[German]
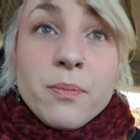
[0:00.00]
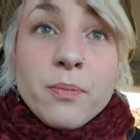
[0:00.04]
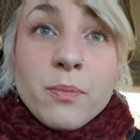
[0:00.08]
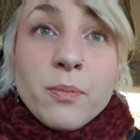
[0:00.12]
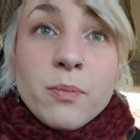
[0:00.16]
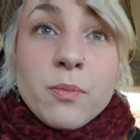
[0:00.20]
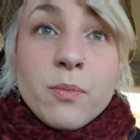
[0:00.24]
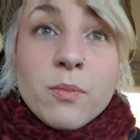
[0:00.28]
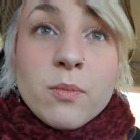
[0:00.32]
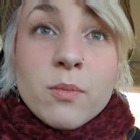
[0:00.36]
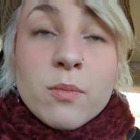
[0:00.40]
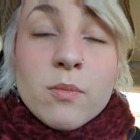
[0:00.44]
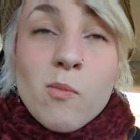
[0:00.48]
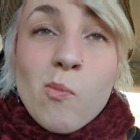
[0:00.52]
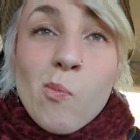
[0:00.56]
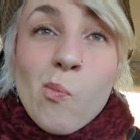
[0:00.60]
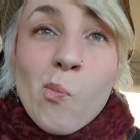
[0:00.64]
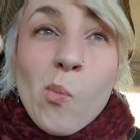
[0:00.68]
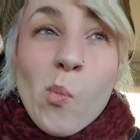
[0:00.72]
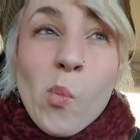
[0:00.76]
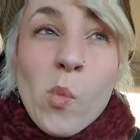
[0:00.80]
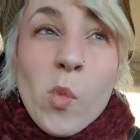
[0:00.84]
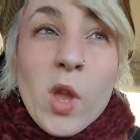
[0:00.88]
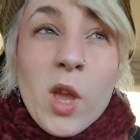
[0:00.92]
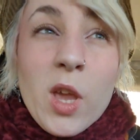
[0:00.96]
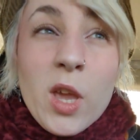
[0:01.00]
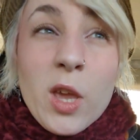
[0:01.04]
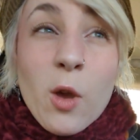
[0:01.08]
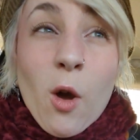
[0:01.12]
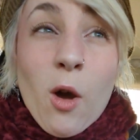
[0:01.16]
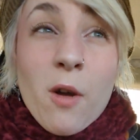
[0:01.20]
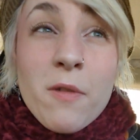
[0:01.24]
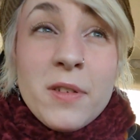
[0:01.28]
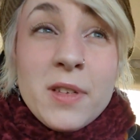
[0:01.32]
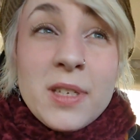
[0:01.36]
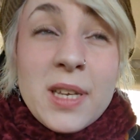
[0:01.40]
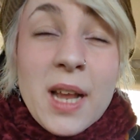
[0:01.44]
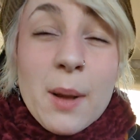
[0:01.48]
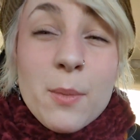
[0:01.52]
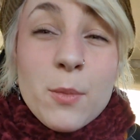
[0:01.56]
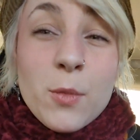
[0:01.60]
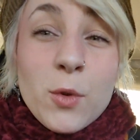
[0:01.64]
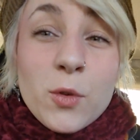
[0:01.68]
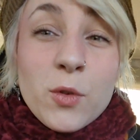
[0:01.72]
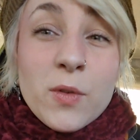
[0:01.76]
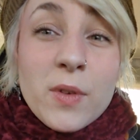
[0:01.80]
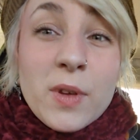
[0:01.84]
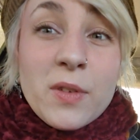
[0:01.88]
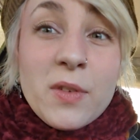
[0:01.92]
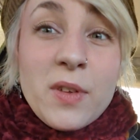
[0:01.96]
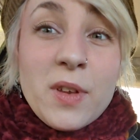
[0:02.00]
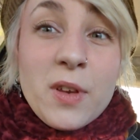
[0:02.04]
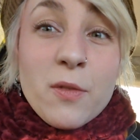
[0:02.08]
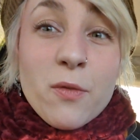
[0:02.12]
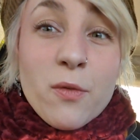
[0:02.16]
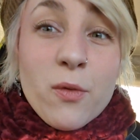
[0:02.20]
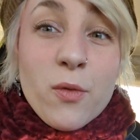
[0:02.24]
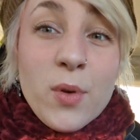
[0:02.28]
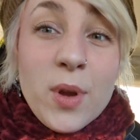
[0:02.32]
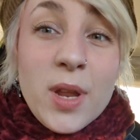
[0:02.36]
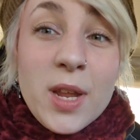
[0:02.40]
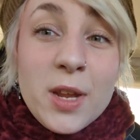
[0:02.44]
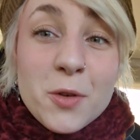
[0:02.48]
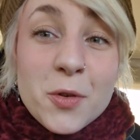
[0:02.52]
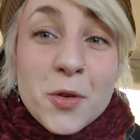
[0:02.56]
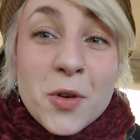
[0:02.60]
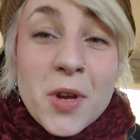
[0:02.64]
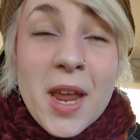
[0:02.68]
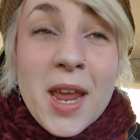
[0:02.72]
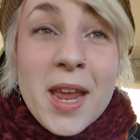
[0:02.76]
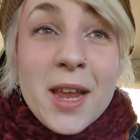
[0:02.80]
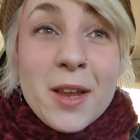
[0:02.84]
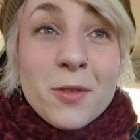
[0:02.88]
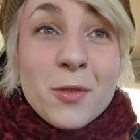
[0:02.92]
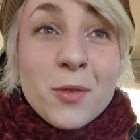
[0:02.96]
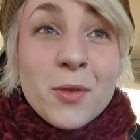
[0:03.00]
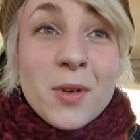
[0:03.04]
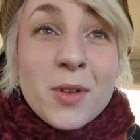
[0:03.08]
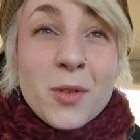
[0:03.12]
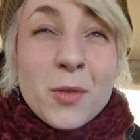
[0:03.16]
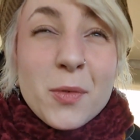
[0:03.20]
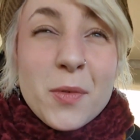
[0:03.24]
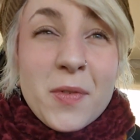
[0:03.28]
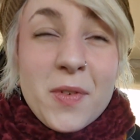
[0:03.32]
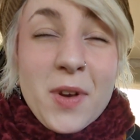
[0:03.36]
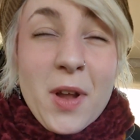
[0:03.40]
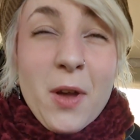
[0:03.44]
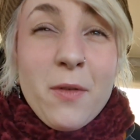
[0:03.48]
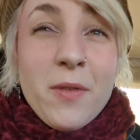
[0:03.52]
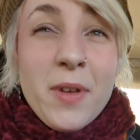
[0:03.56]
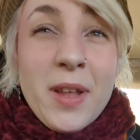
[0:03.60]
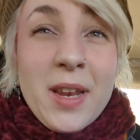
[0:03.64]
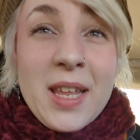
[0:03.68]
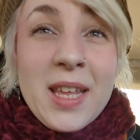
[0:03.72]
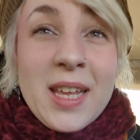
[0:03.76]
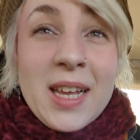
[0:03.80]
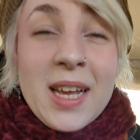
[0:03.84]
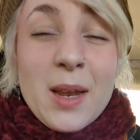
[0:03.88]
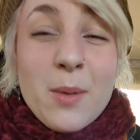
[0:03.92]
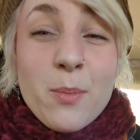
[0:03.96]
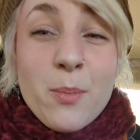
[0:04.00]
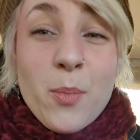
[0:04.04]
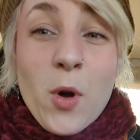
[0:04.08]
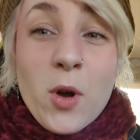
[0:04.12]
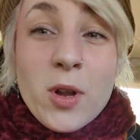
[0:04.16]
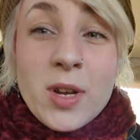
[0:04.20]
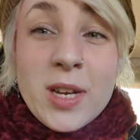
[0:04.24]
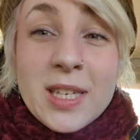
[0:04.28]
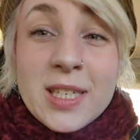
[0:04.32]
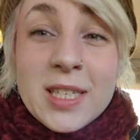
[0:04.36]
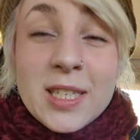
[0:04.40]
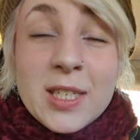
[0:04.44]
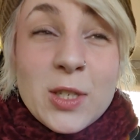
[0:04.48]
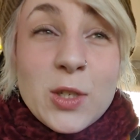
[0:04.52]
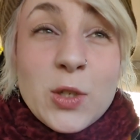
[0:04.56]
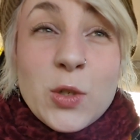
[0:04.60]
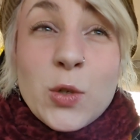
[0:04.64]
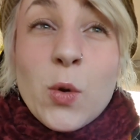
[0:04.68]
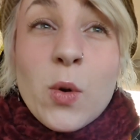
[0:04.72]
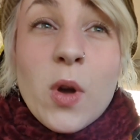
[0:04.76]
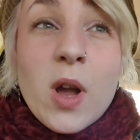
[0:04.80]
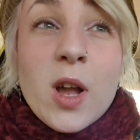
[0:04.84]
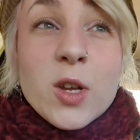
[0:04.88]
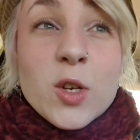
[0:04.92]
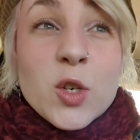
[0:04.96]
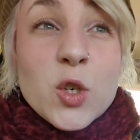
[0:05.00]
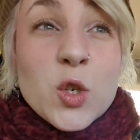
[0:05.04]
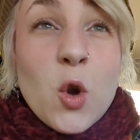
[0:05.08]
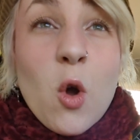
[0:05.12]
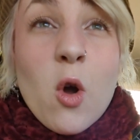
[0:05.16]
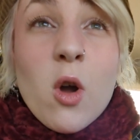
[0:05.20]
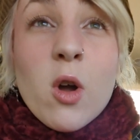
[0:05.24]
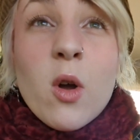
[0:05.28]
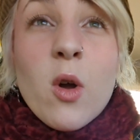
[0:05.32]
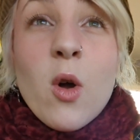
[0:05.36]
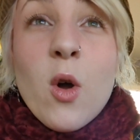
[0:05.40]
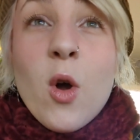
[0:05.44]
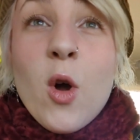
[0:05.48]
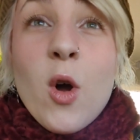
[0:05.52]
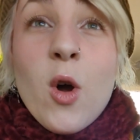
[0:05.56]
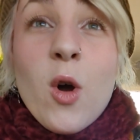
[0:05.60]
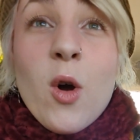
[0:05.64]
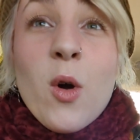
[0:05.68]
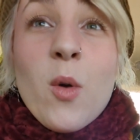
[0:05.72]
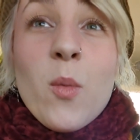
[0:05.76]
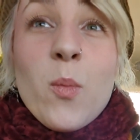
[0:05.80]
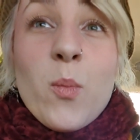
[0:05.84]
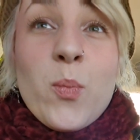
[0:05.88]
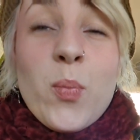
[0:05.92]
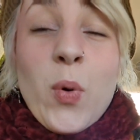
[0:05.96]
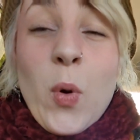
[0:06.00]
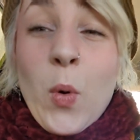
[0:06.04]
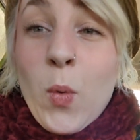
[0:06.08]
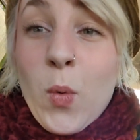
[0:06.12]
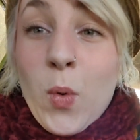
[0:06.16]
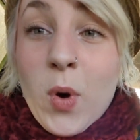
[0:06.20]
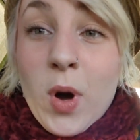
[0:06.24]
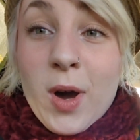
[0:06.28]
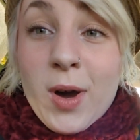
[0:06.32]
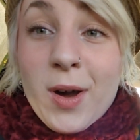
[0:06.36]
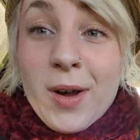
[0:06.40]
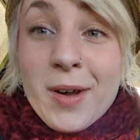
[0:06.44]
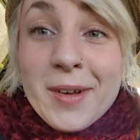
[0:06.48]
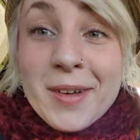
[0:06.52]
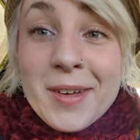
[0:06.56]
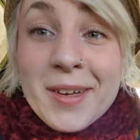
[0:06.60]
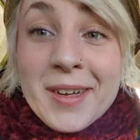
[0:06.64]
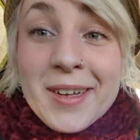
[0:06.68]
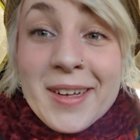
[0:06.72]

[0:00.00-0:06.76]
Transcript: Mm, ich hoffe, sie haben noch sowas wie die Freak Shakes oder so. Darauf hätte ich gerade Bock. Das ist Zuckerschock pur.